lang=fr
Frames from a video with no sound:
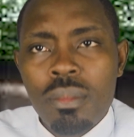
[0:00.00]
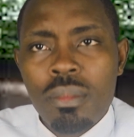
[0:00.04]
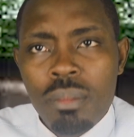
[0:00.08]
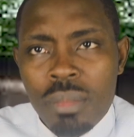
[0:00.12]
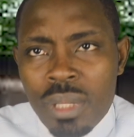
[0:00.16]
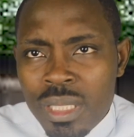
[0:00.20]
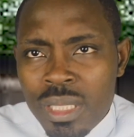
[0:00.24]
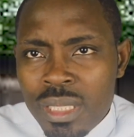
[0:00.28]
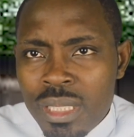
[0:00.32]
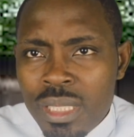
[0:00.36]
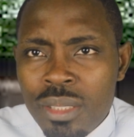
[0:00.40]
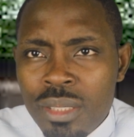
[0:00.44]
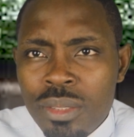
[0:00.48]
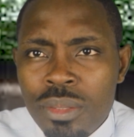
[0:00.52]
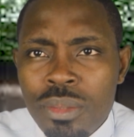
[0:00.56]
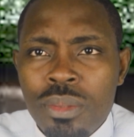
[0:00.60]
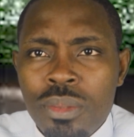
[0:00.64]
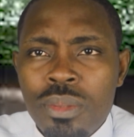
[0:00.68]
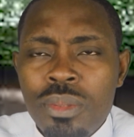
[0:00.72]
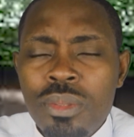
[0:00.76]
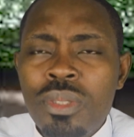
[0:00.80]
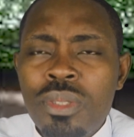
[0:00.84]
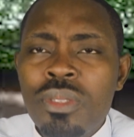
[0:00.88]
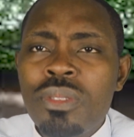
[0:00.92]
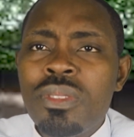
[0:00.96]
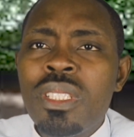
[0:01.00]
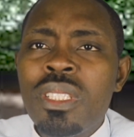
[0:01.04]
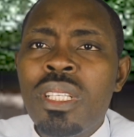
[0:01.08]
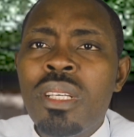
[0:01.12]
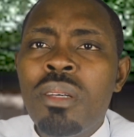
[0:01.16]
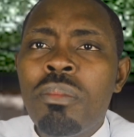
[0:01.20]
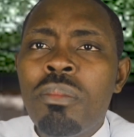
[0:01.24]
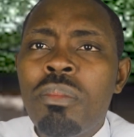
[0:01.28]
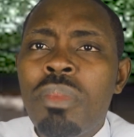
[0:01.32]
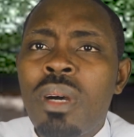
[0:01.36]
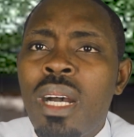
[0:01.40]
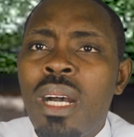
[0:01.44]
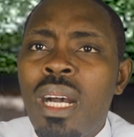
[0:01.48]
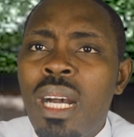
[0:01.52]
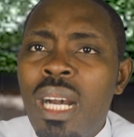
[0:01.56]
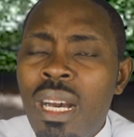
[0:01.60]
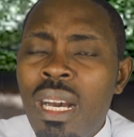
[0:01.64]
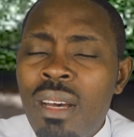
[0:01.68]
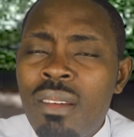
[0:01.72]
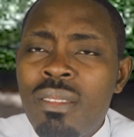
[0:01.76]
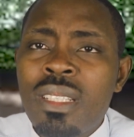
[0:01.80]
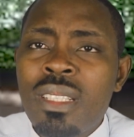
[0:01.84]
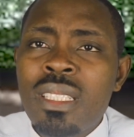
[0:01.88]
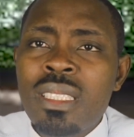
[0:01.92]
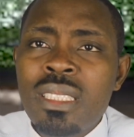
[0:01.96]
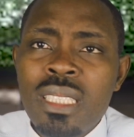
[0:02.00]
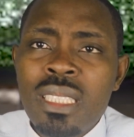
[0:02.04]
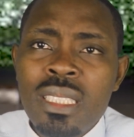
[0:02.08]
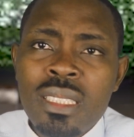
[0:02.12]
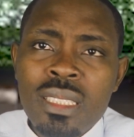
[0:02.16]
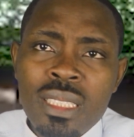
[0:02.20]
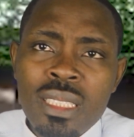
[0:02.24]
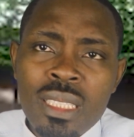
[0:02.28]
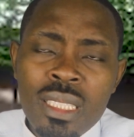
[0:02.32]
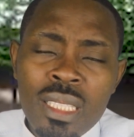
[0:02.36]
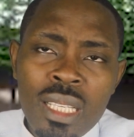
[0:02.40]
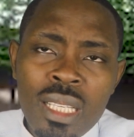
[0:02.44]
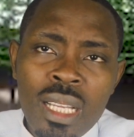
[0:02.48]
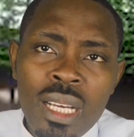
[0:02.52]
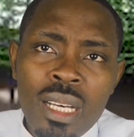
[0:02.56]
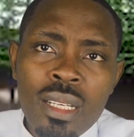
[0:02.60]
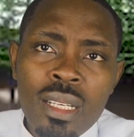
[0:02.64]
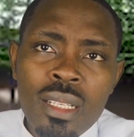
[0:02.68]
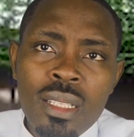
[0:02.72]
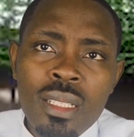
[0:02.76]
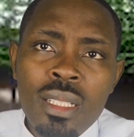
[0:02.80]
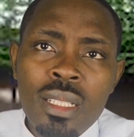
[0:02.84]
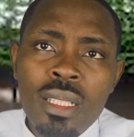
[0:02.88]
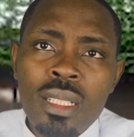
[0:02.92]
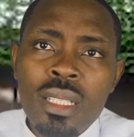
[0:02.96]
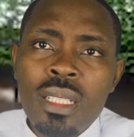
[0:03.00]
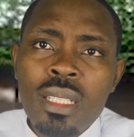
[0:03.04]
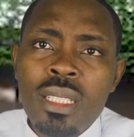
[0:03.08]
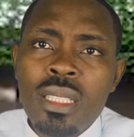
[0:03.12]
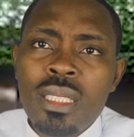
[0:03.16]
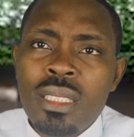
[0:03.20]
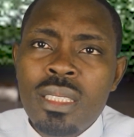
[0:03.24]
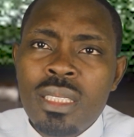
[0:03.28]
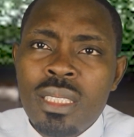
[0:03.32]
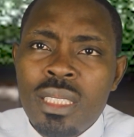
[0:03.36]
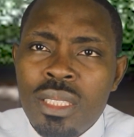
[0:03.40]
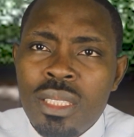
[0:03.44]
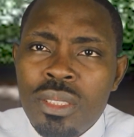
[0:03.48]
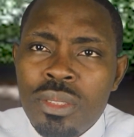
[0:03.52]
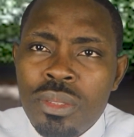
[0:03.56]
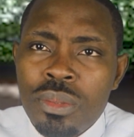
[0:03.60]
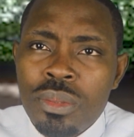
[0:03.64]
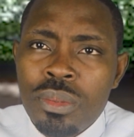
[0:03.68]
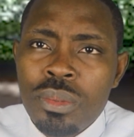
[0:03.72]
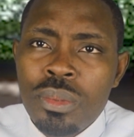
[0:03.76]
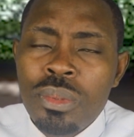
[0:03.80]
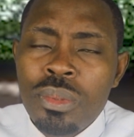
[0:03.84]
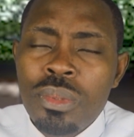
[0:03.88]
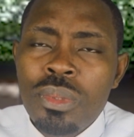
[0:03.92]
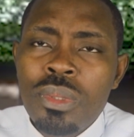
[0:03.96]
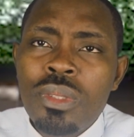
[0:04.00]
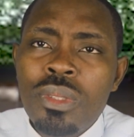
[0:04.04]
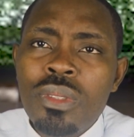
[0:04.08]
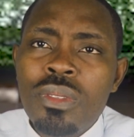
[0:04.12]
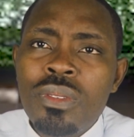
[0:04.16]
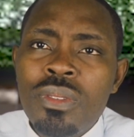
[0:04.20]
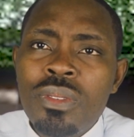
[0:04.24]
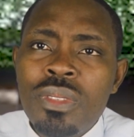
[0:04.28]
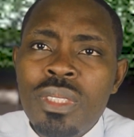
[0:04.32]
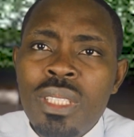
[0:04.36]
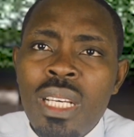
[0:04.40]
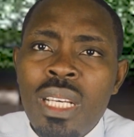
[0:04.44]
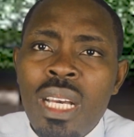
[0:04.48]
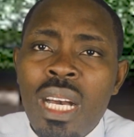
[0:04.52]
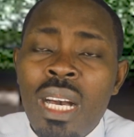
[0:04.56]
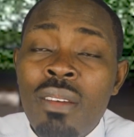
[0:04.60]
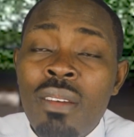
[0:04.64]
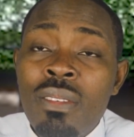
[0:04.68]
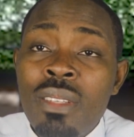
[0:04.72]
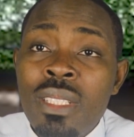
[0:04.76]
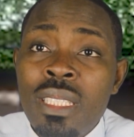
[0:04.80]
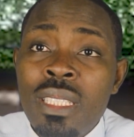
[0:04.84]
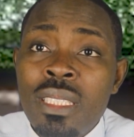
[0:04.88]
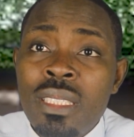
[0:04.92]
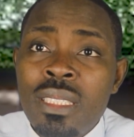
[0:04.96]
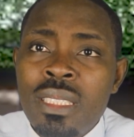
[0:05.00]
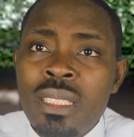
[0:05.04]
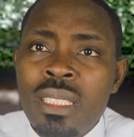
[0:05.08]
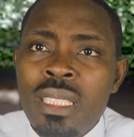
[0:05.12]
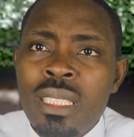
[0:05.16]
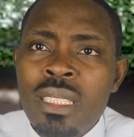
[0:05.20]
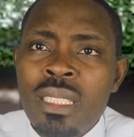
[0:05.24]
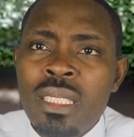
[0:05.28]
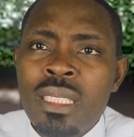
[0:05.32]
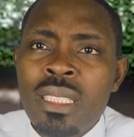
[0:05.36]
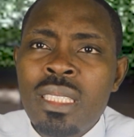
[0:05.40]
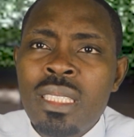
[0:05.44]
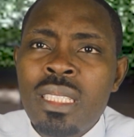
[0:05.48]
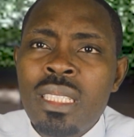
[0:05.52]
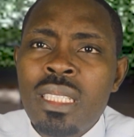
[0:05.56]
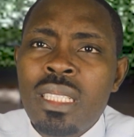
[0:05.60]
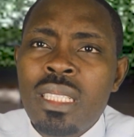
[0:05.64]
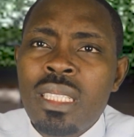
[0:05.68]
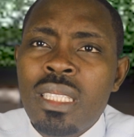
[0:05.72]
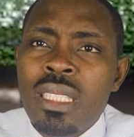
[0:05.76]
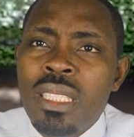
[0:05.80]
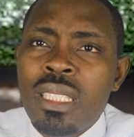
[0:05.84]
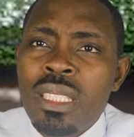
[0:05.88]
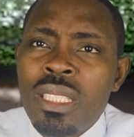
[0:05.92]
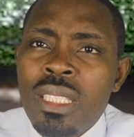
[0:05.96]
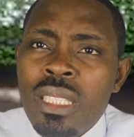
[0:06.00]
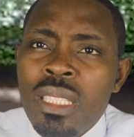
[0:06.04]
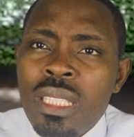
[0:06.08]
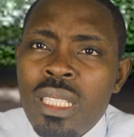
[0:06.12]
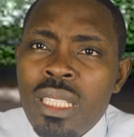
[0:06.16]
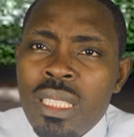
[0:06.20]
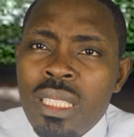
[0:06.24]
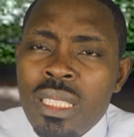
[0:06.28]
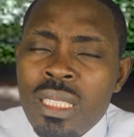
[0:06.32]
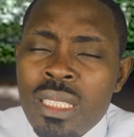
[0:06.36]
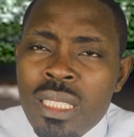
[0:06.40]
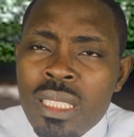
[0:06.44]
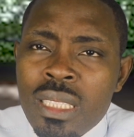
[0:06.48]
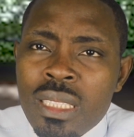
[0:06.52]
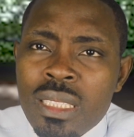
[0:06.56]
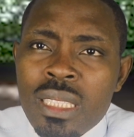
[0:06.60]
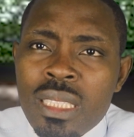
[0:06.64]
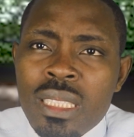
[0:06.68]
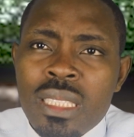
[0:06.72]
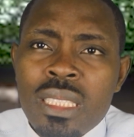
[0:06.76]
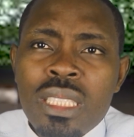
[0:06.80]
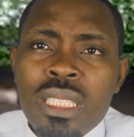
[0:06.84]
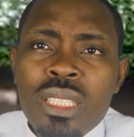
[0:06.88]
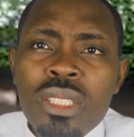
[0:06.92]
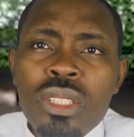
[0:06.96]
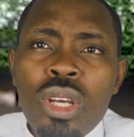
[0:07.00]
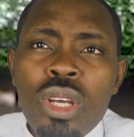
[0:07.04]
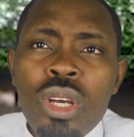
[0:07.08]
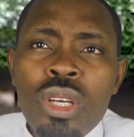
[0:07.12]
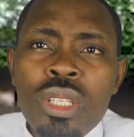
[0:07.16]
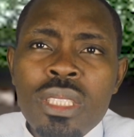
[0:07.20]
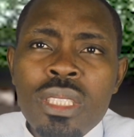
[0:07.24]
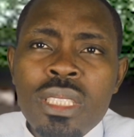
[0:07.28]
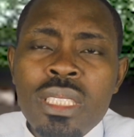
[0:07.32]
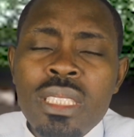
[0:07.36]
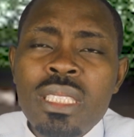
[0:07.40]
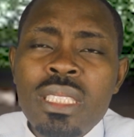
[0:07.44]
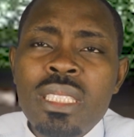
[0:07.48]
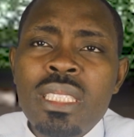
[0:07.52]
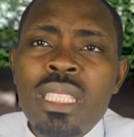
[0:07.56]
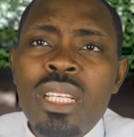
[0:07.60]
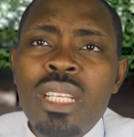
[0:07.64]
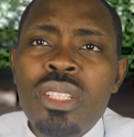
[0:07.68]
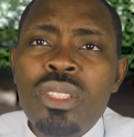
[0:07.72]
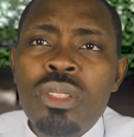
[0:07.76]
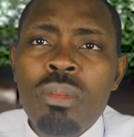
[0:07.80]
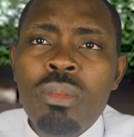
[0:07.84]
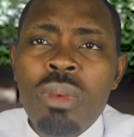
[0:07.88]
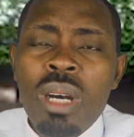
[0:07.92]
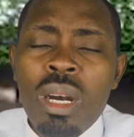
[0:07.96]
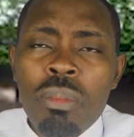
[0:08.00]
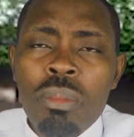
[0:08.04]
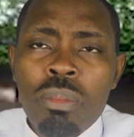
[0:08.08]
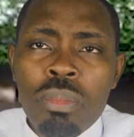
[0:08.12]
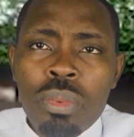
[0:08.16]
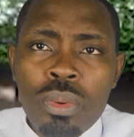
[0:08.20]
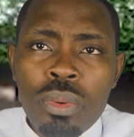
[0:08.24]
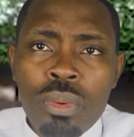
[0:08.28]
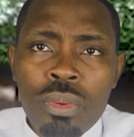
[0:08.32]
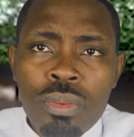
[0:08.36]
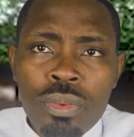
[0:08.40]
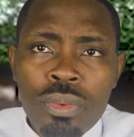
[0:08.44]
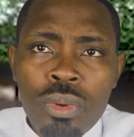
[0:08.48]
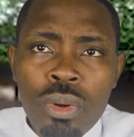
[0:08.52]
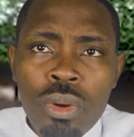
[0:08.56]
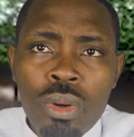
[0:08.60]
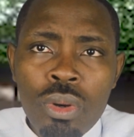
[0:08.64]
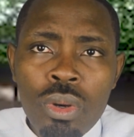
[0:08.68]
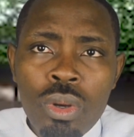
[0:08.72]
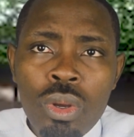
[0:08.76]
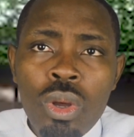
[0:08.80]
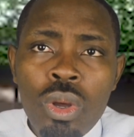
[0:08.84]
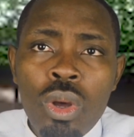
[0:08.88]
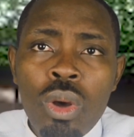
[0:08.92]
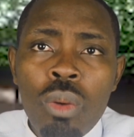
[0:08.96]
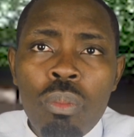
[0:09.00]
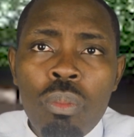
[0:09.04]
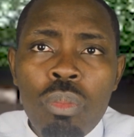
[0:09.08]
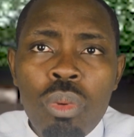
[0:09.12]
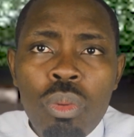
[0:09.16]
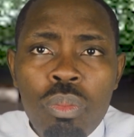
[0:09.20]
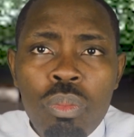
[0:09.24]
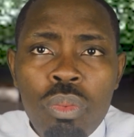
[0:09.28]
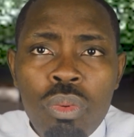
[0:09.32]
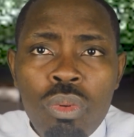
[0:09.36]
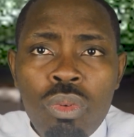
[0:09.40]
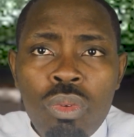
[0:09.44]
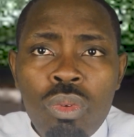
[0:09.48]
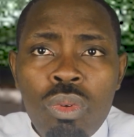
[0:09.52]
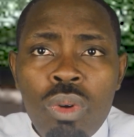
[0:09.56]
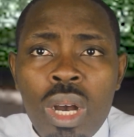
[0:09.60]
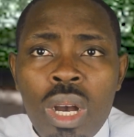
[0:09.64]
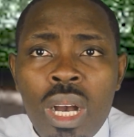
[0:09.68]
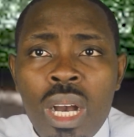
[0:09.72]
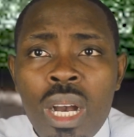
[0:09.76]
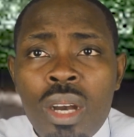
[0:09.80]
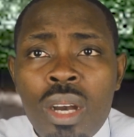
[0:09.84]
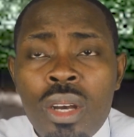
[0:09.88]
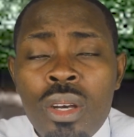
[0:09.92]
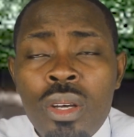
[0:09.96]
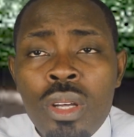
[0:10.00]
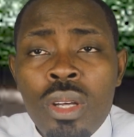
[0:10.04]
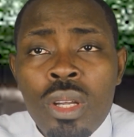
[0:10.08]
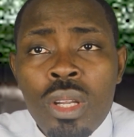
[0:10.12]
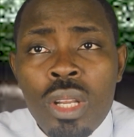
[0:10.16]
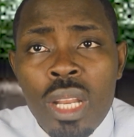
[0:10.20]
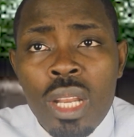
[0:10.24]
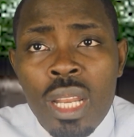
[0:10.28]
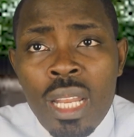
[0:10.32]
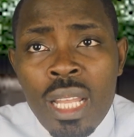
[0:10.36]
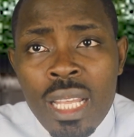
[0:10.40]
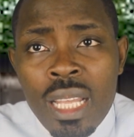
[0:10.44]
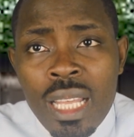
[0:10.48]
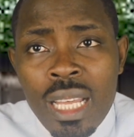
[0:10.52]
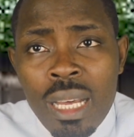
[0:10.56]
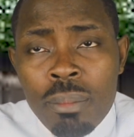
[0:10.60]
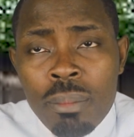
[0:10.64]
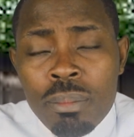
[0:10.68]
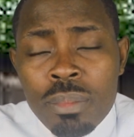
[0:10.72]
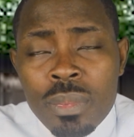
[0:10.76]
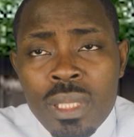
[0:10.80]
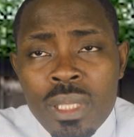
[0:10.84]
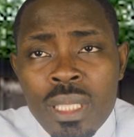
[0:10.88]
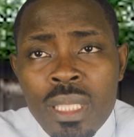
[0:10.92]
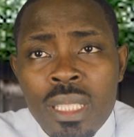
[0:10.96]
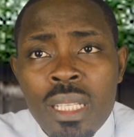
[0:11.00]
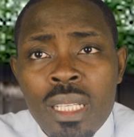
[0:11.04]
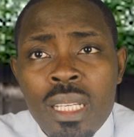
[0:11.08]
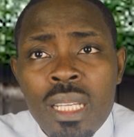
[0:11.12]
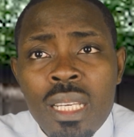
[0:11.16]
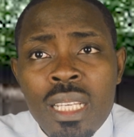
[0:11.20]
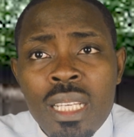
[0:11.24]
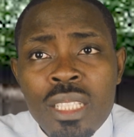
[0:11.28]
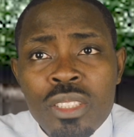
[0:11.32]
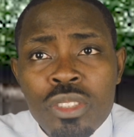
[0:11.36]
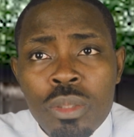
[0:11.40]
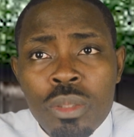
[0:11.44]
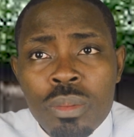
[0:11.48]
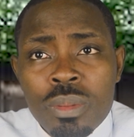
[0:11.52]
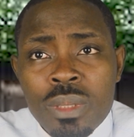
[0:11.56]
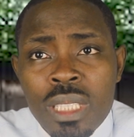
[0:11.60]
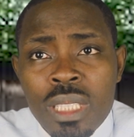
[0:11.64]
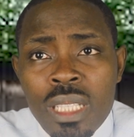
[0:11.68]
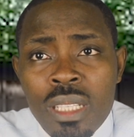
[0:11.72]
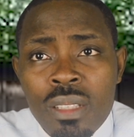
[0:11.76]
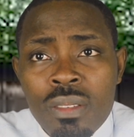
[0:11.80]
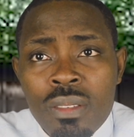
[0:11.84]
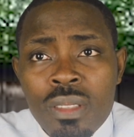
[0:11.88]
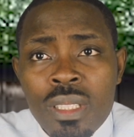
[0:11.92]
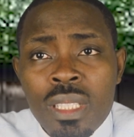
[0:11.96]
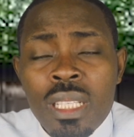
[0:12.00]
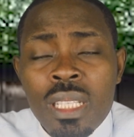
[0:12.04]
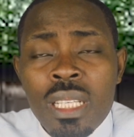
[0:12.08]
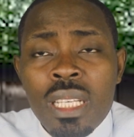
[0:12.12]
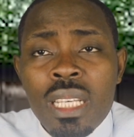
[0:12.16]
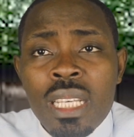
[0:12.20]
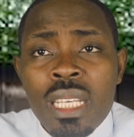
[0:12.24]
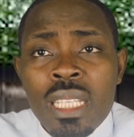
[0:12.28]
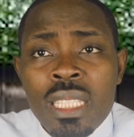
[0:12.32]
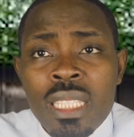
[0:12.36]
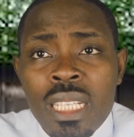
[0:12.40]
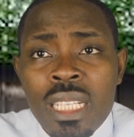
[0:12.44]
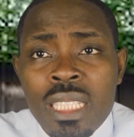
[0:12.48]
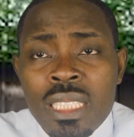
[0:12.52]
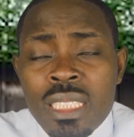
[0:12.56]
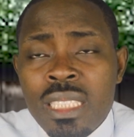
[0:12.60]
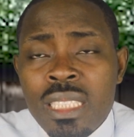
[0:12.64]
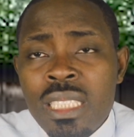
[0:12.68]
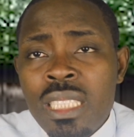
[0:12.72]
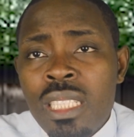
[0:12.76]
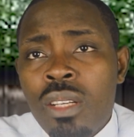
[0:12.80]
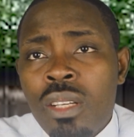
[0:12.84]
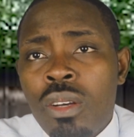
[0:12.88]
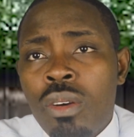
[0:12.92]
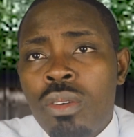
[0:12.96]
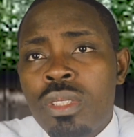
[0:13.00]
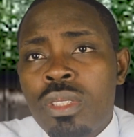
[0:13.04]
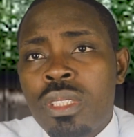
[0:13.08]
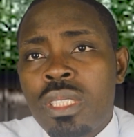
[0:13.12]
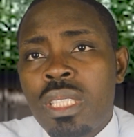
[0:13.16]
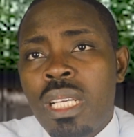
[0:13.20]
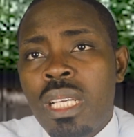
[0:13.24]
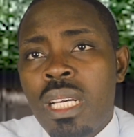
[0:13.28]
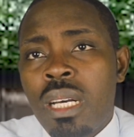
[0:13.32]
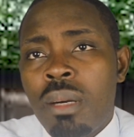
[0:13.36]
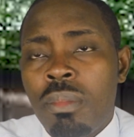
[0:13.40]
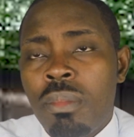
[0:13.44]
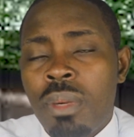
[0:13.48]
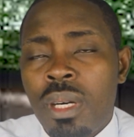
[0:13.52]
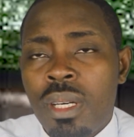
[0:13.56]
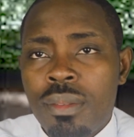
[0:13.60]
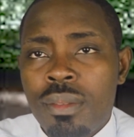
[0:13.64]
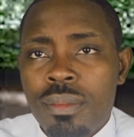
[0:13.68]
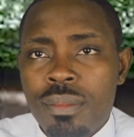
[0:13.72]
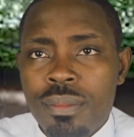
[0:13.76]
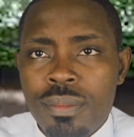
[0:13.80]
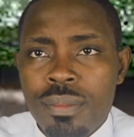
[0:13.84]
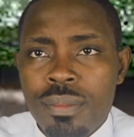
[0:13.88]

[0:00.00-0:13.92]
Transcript: Mais Jésus ne vient pas avec ces signes-là. Jésus vient avec des signes qui nécessitent un discernement profond pour pouvoir les capter, les observer et d'agir conséquemment.